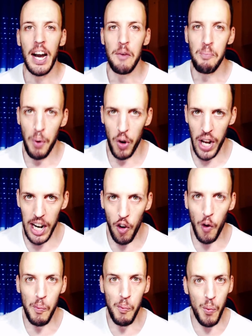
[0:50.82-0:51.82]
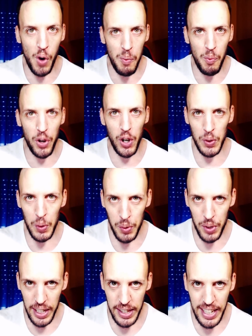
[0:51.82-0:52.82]
por algo muy muy
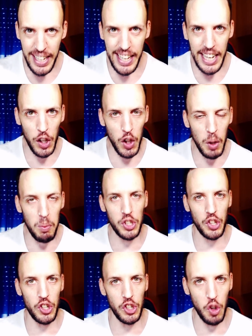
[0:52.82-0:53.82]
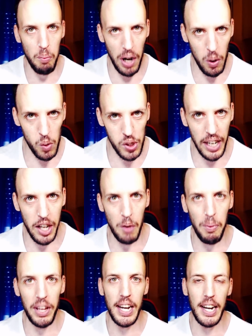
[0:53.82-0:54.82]
contundente que a todos vosotros os va a gustar y os
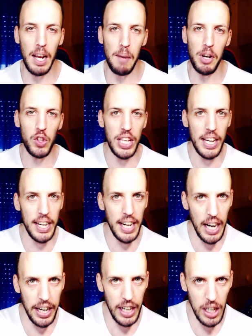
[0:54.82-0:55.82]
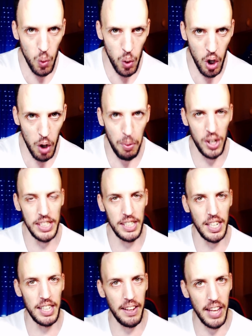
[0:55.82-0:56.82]
va a dejar la pelotilla encaja en el culo porque se
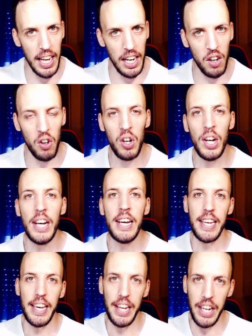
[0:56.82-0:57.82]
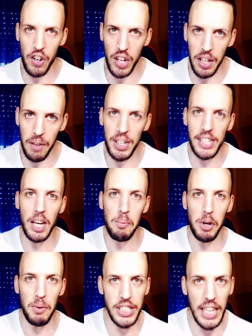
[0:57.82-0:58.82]
trata de algo que creo que debéis de
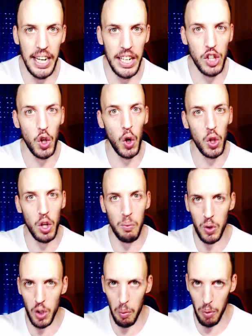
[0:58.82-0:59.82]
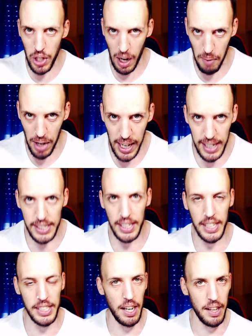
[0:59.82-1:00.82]
aprovechar todo el mundo mundial, ¿vale? Así
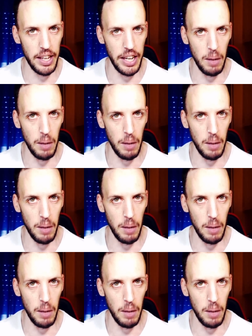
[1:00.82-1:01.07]
que os agradecería